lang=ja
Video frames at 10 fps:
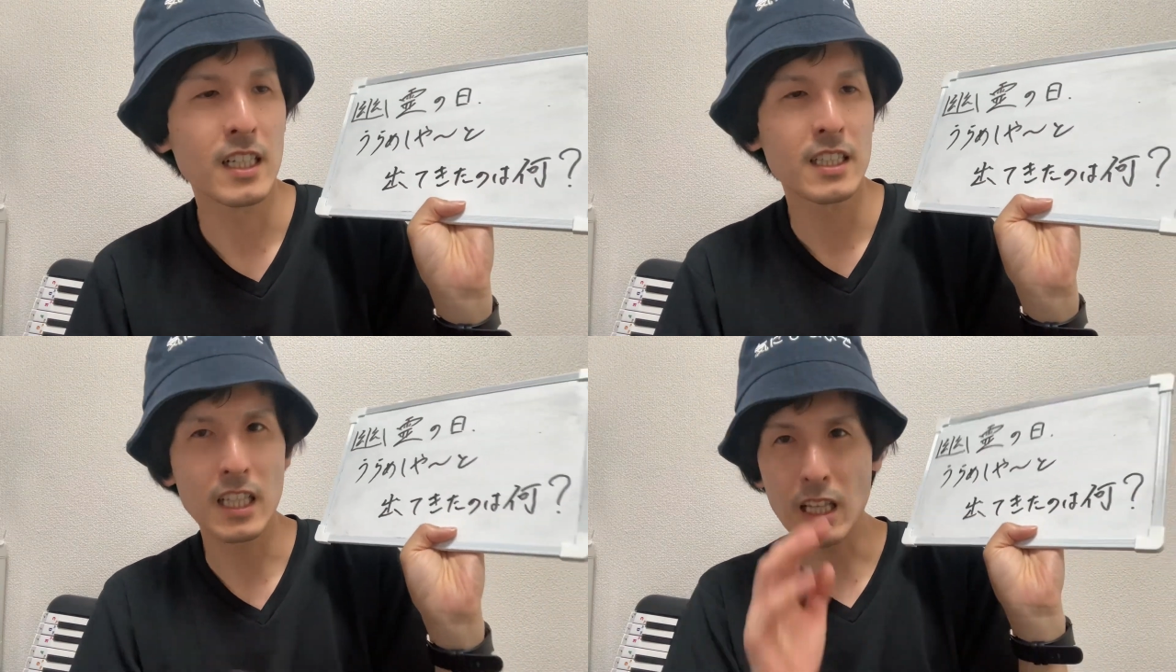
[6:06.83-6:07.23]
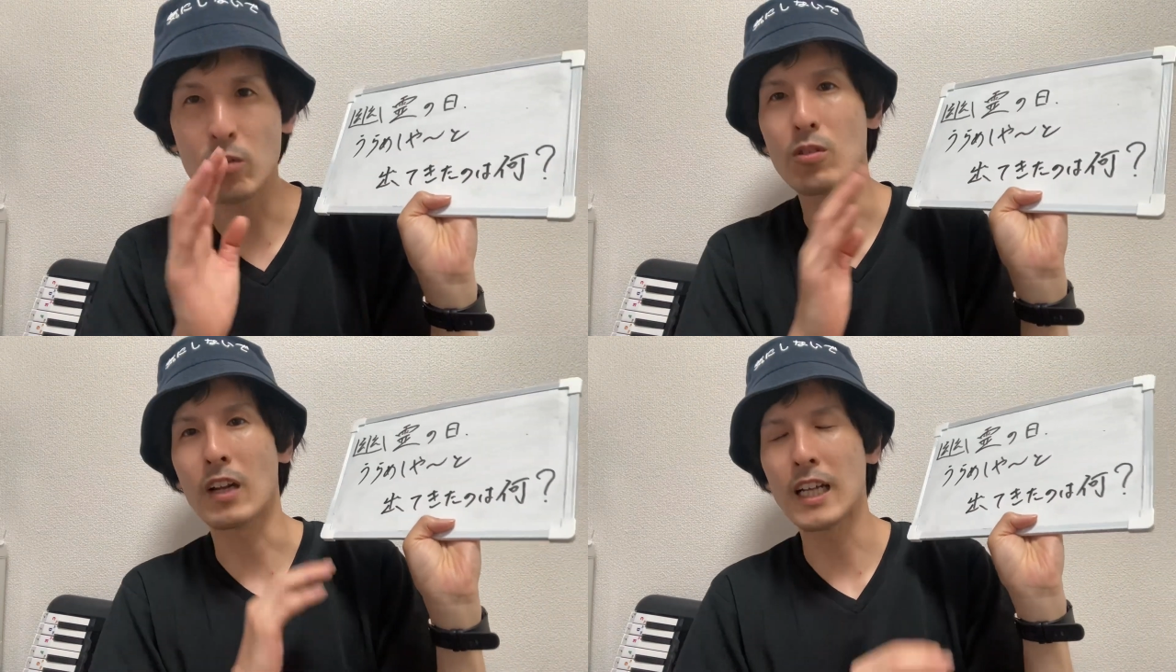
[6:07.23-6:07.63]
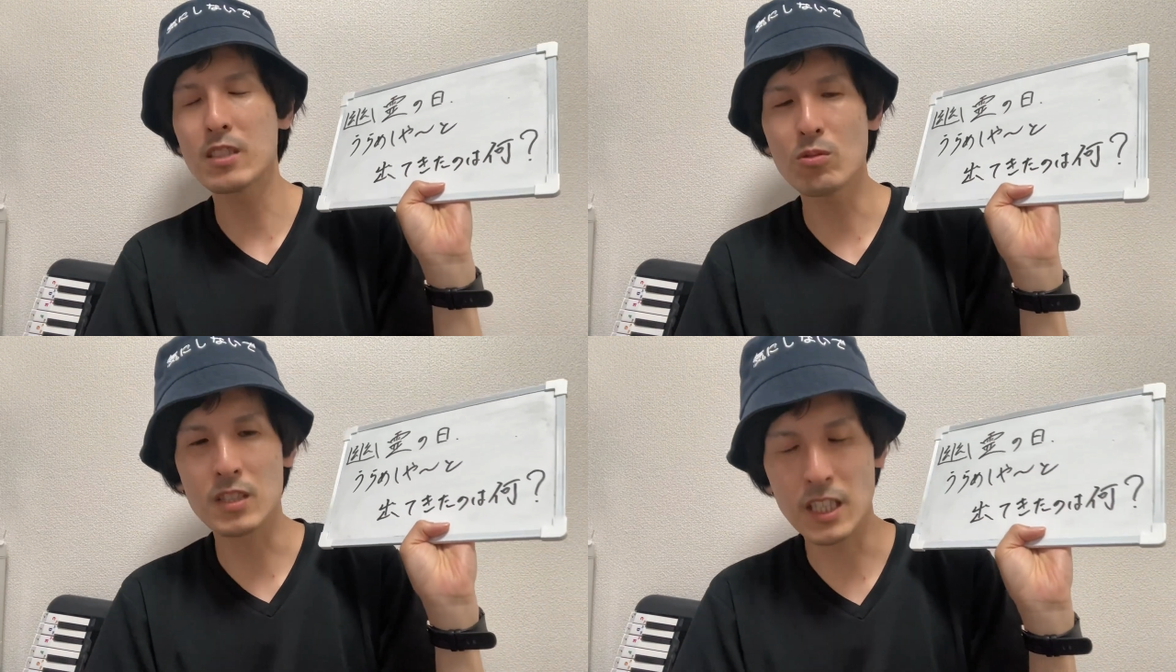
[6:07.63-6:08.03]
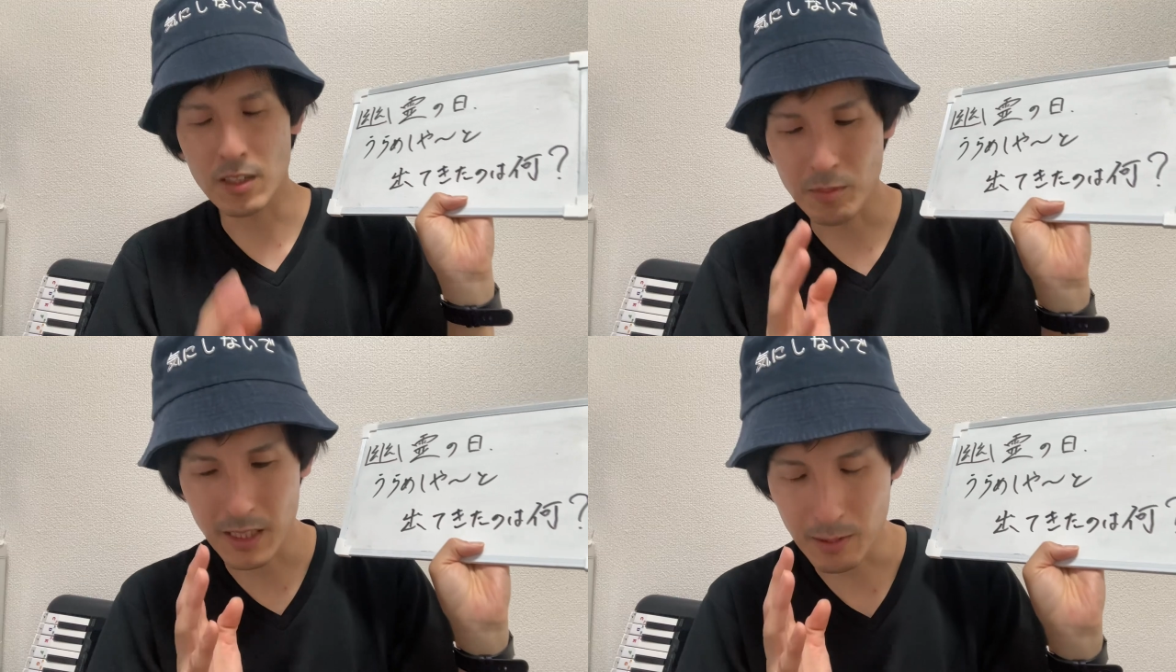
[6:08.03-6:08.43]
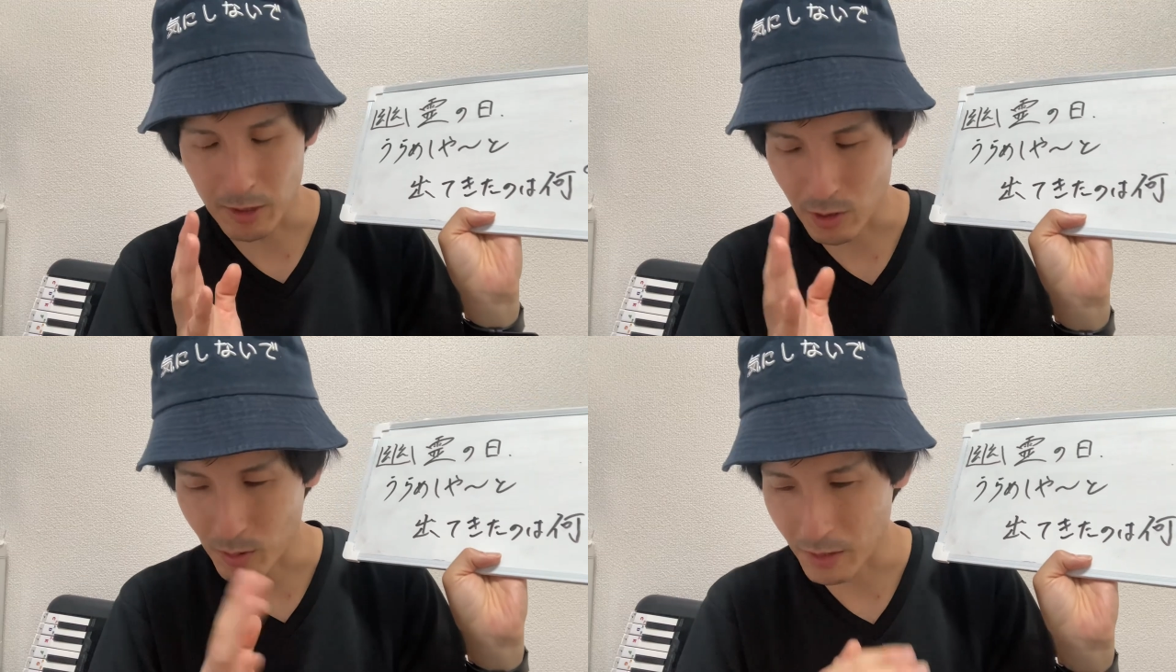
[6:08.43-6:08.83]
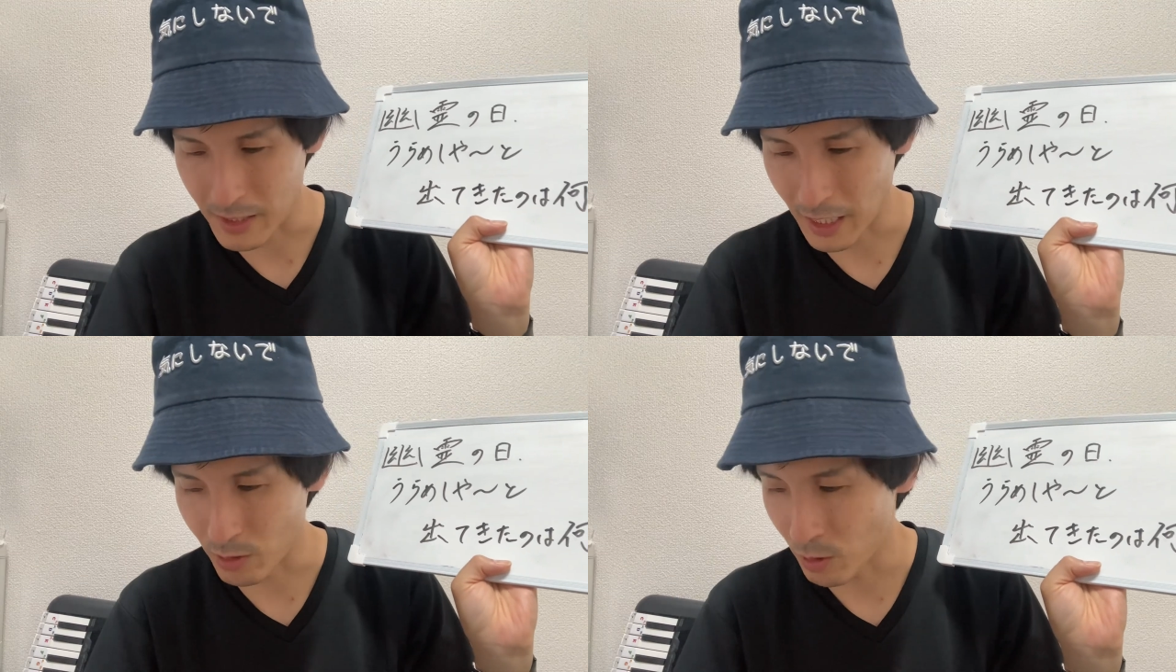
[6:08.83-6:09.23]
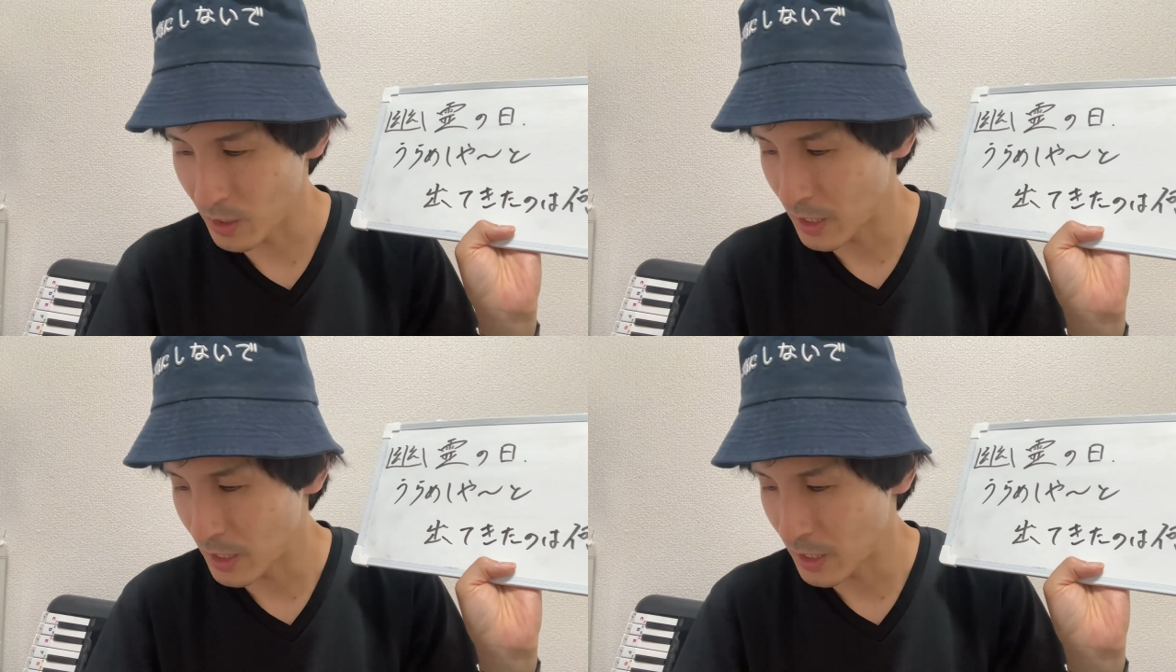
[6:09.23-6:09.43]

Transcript: ただ、このラジオをお聞きの皆様すいません。